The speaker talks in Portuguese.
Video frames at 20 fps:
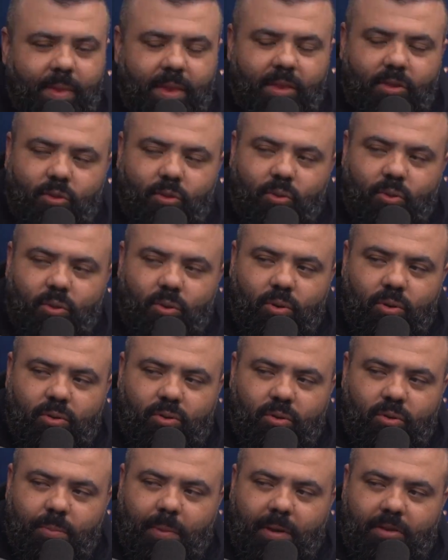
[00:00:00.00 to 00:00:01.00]
Tu,
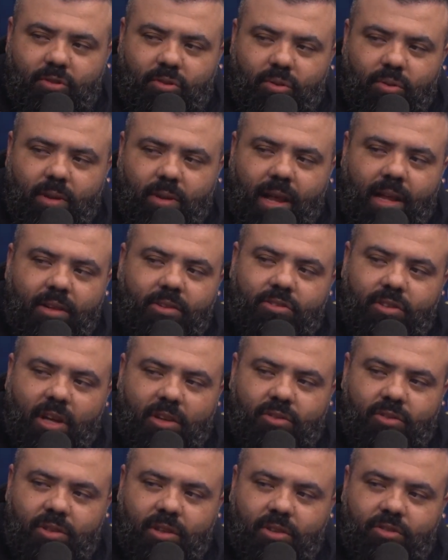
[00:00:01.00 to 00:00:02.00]
tu, mas tu lá nos
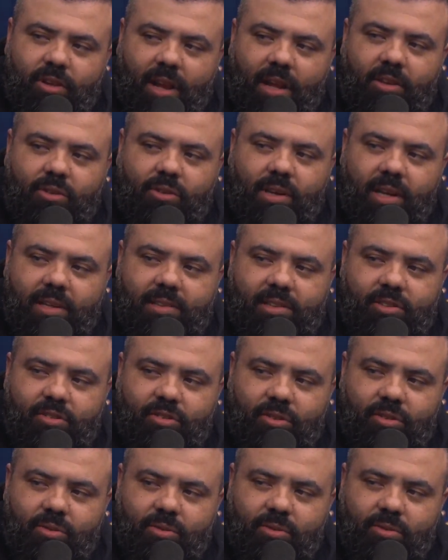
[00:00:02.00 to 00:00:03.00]
Estados Unidos, lá tu ia
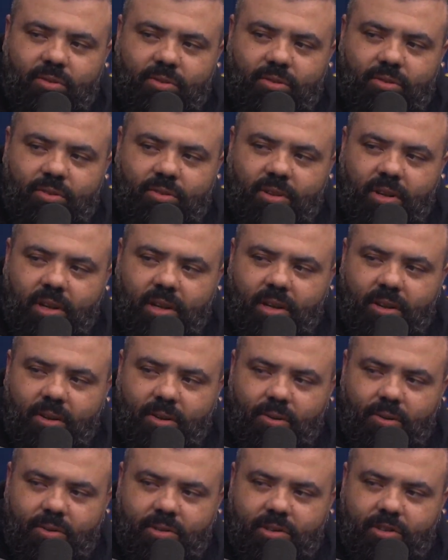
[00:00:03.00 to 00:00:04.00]
assistir uns,
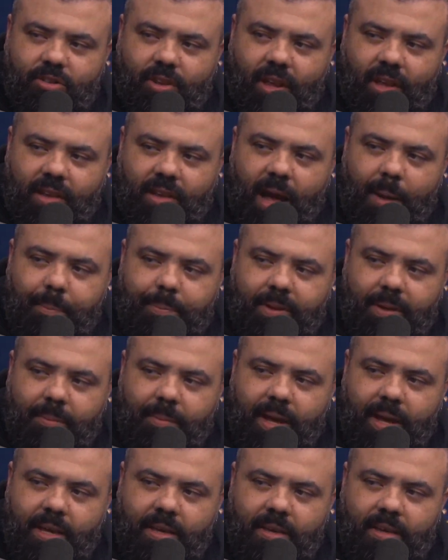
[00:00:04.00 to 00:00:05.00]
uns stand-up
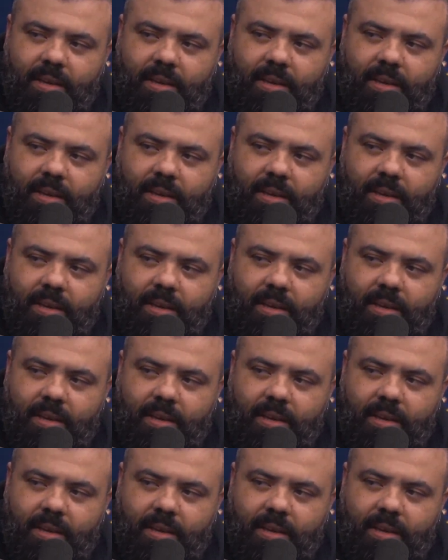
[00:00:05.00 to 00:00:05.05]
também?